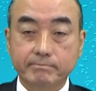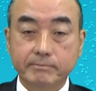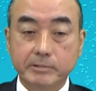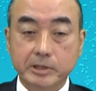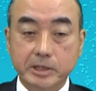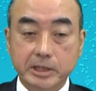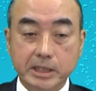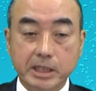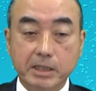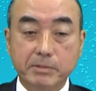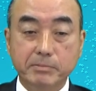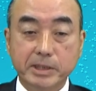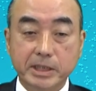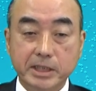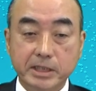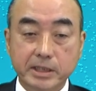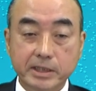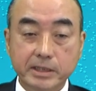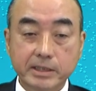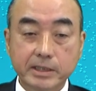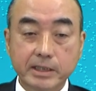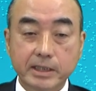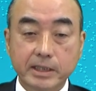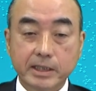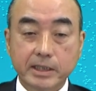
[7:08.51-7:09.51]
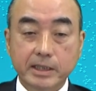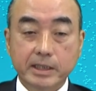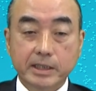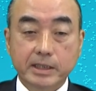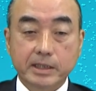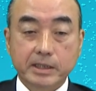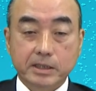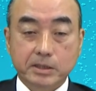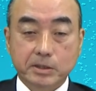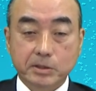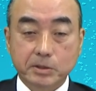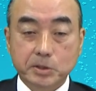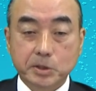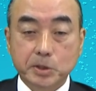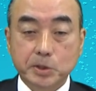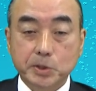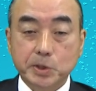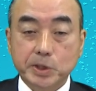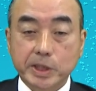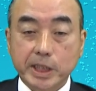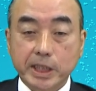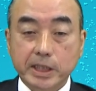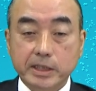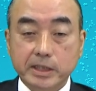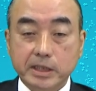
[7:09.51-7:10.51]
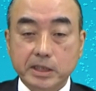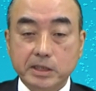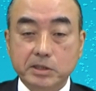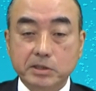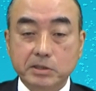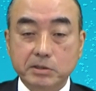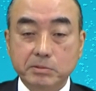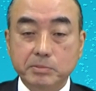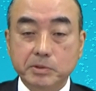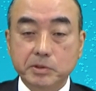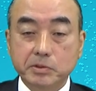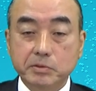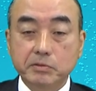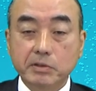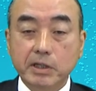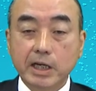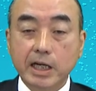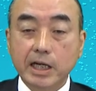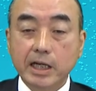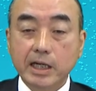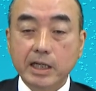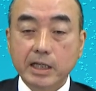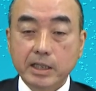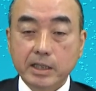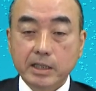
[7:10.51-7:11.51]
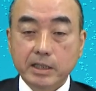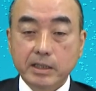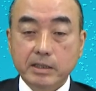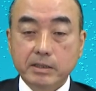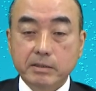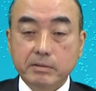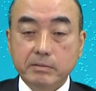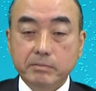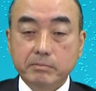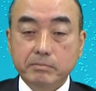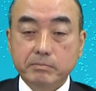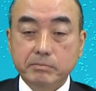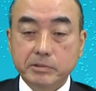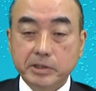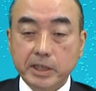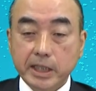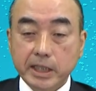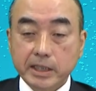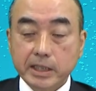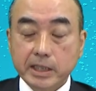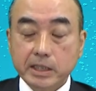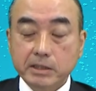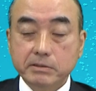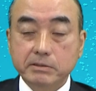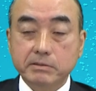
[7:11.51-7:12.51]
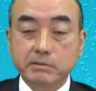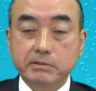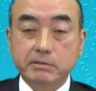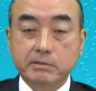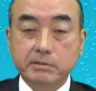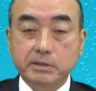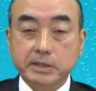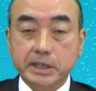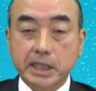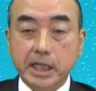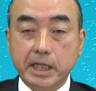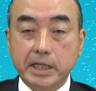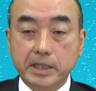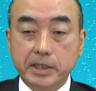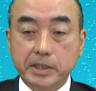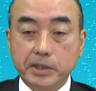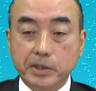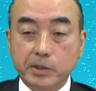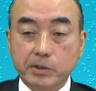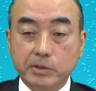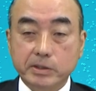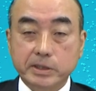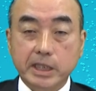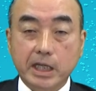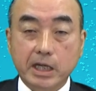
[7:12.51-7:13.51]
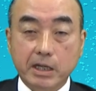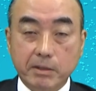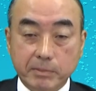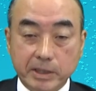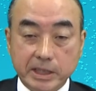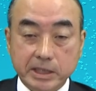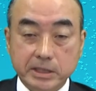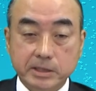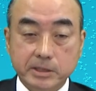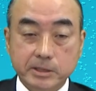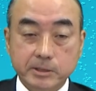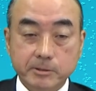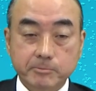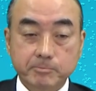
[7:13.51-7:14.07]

ちなみに吸収された水分は無駄なく再利用されます。